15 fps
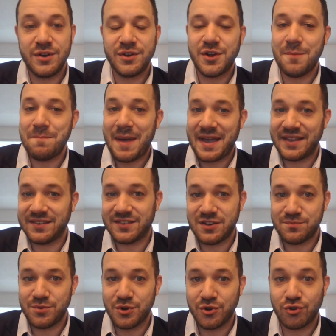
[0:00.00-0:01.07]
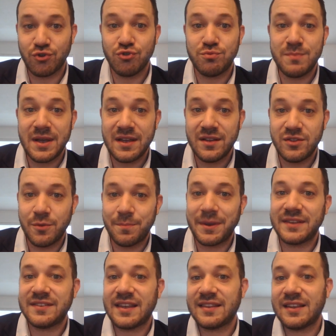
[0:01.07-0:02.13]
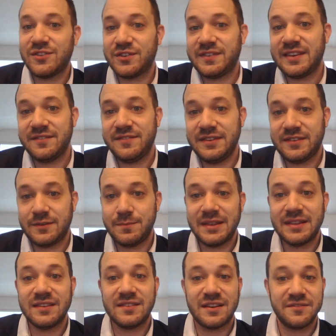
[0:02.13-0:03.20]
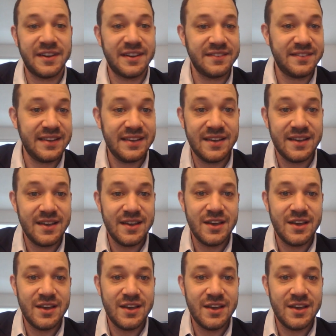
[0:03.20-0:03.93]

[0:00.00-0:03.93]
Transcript: comme par exemple le recrutement de prestataires de services maîtrisant le français